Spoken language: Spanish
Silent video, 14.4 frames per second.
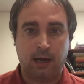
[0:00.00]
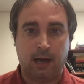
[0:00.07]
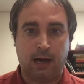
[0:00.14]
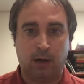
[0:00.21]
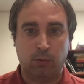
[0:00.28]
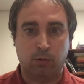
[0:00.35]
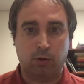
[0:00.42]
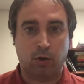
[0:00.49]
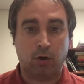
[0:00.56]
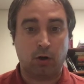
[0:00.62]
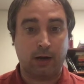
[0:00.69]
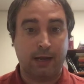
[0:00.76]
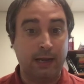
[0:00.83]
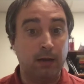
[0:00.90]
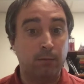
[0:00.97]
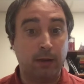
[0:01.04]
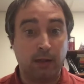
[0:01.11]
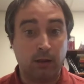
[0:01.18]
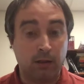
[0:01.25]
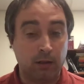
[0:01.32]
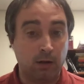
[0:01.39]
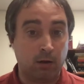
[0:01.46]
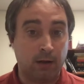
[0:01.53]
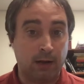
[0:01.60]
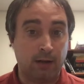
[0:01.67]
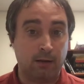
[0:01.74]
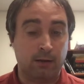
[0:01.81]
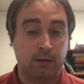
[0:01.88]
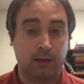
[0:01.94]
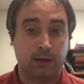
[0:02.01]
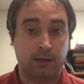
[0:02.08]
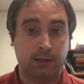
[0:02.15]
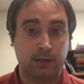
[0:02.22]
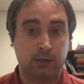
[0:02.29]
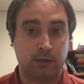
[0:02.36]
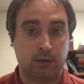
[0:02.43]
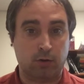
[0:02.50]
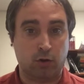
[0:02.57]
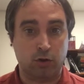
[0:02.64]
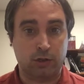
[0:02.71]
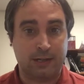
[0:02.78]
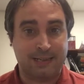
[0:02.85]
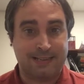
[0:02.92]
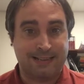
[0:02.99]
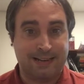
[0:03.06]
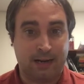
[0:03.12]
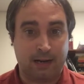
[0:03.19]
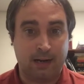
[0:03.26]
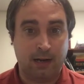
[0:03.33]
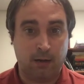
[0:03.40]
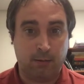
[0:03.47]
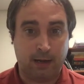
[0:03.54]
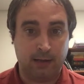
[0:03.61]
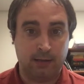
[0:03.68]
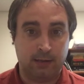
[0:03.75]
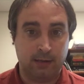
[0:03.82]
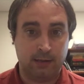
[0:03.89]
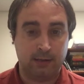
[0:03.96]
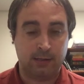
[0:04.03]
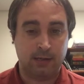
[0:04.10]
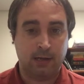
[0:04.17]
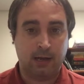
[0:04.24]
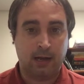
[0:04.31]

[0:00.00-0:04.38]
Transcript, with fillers: autor y menciona ciertas cosas relevantes